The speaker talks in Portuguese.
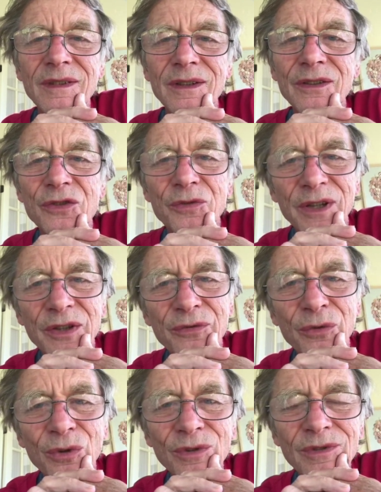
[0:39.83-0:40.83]

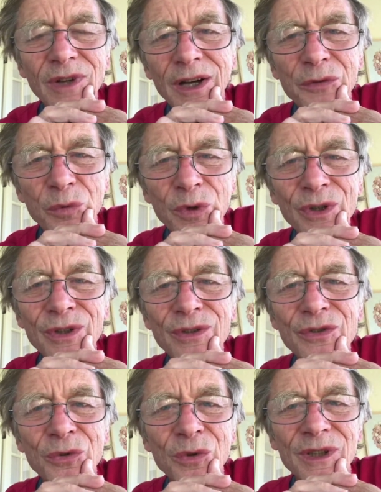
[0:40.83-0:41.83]
stressful, hard work
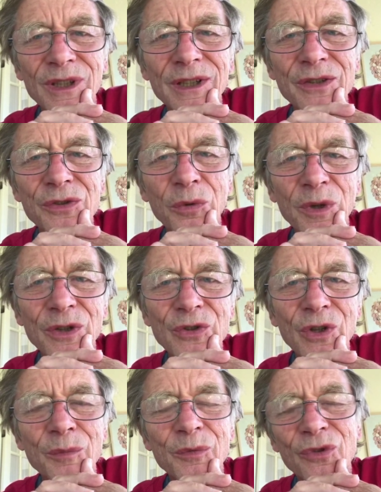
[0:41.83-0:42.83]
to organize the
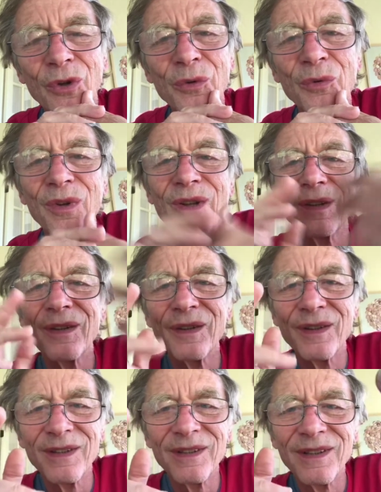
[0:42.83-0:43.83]
workshop. So
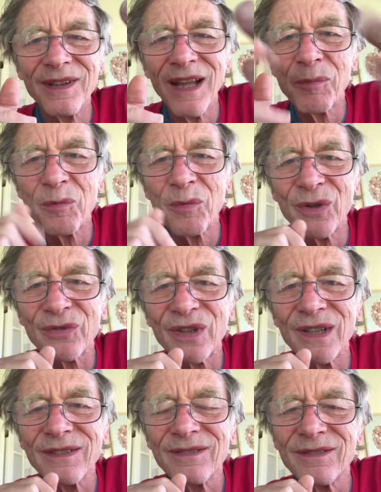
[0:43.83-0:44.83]
happy birthday.
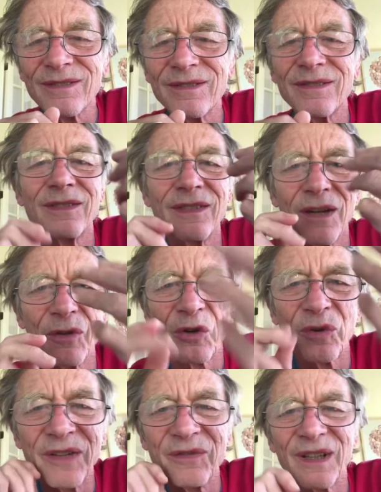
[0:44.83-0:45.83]
Have a
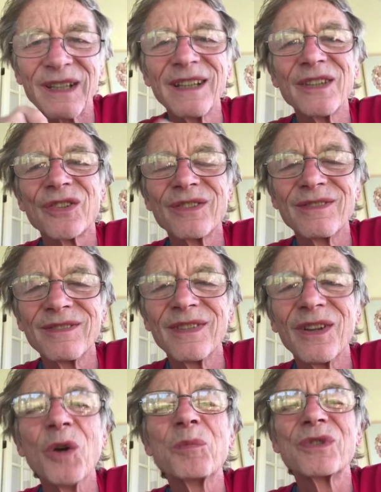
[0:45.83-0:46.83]
great vacation.
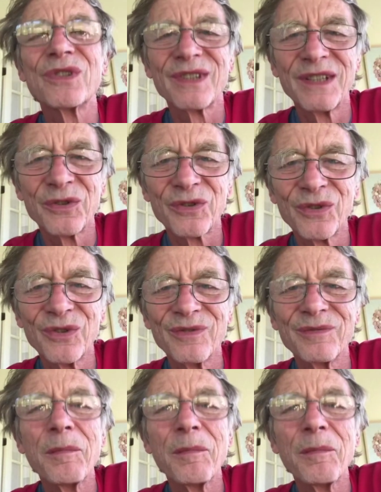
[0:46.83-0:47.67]
Hope to see you soon.